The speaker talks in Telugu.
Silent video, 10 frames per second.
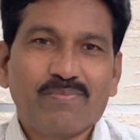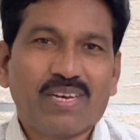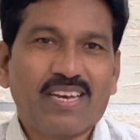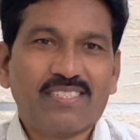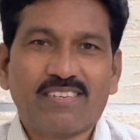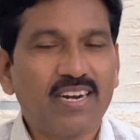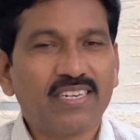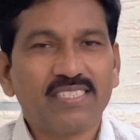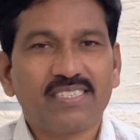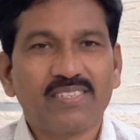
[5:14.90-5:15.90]
మరి అది చాలా
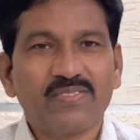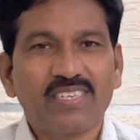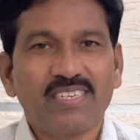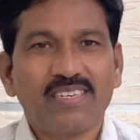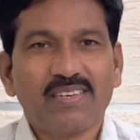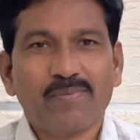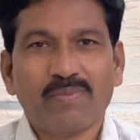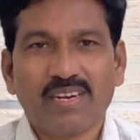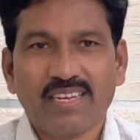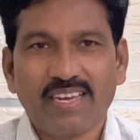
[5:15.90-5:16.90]
టేస్ట్గా ఉంది
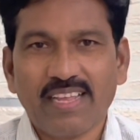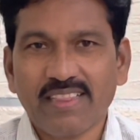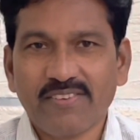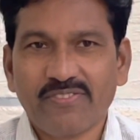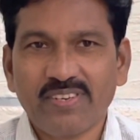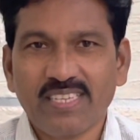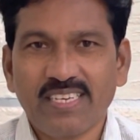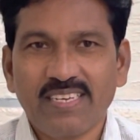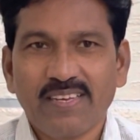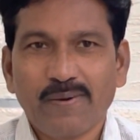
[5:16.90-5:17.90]
మరి హెల్దీ ఫుడ్
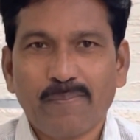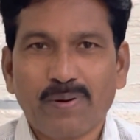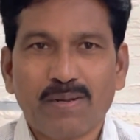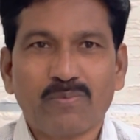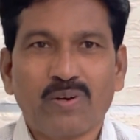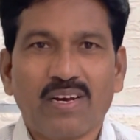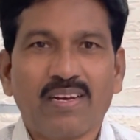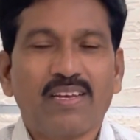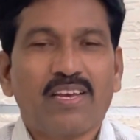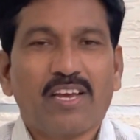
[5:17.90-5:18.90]
ఇది మనం కూడా
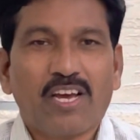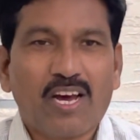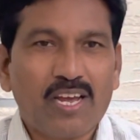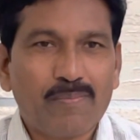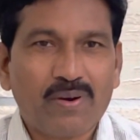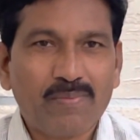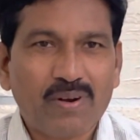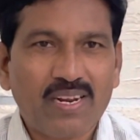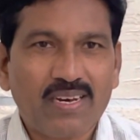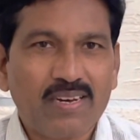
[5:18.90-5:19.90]

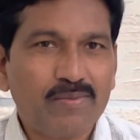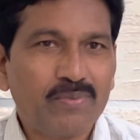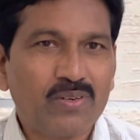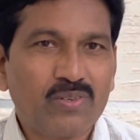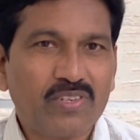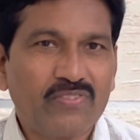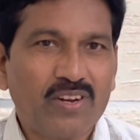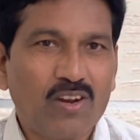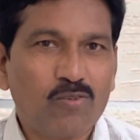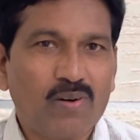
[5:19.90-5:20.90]
ఎప్పుడెప్పుడైనా మీరు
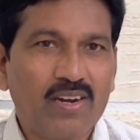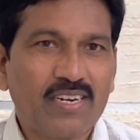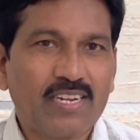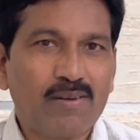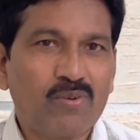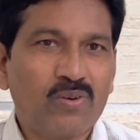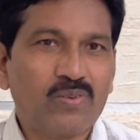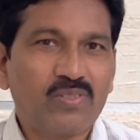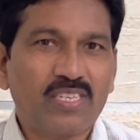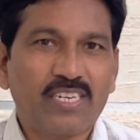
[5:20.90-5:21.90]
టిఫిన్లలో మార్నింగ్ టైంలో
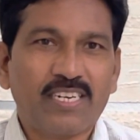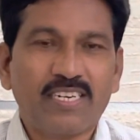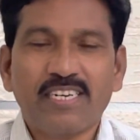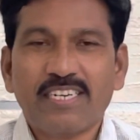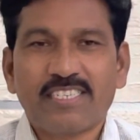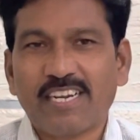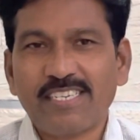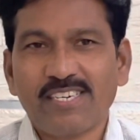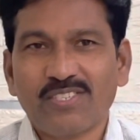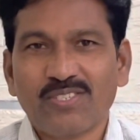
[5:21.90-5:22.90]
దీన్ని ట్రై
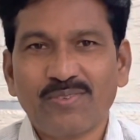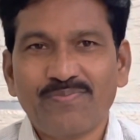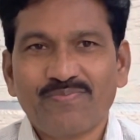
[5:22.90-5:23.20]
చేయొచ్చు